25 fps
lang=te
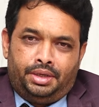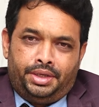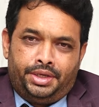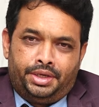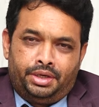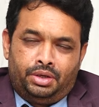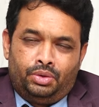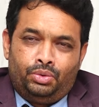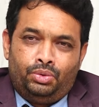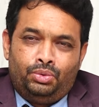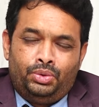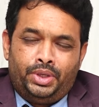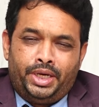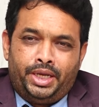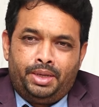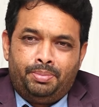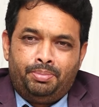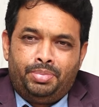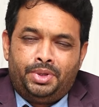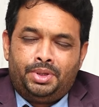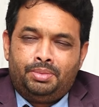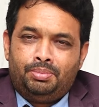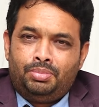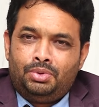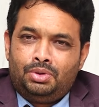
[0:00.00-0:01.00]
ఇక్కడ ఉండే
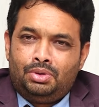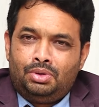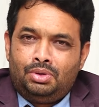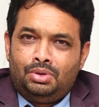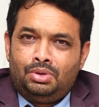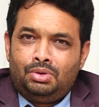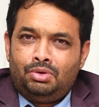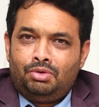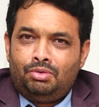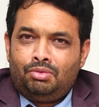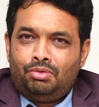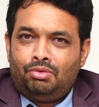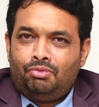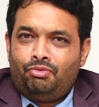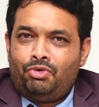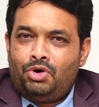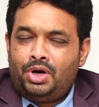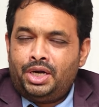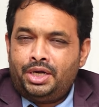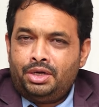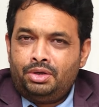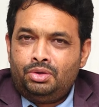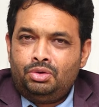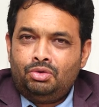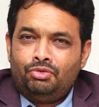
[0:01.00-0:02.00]
పీపుల్లో
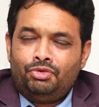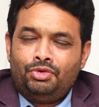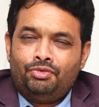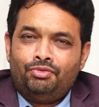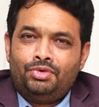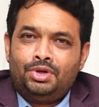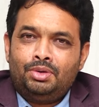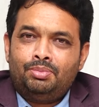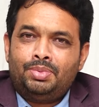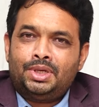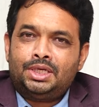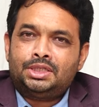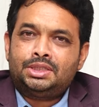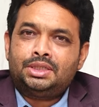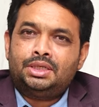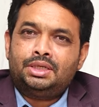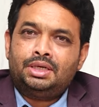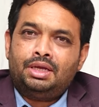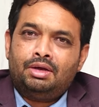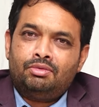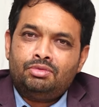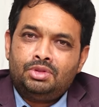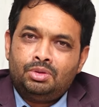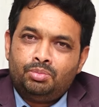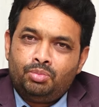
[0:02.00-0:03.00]
ఫార్టీ టు ఫిఫ్టీ
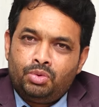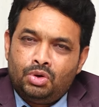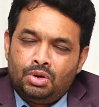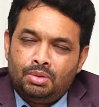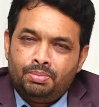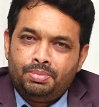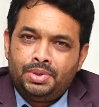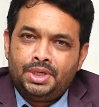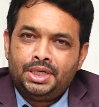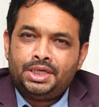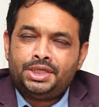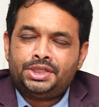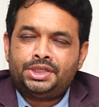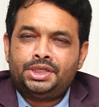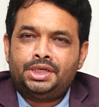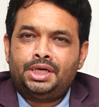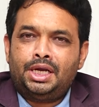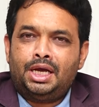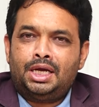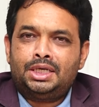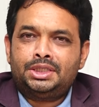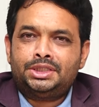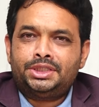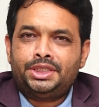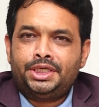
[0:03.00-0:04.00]
పర్సెంట్ ఆఫ్ ది పాపులేషన్
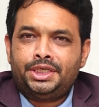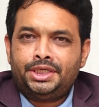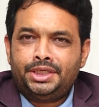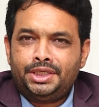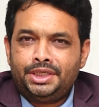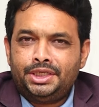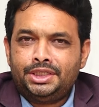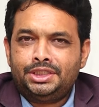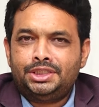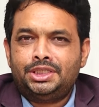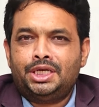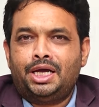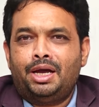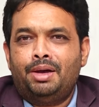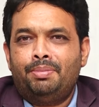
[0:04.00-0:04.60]
ఆ స్టేట్ నుంచి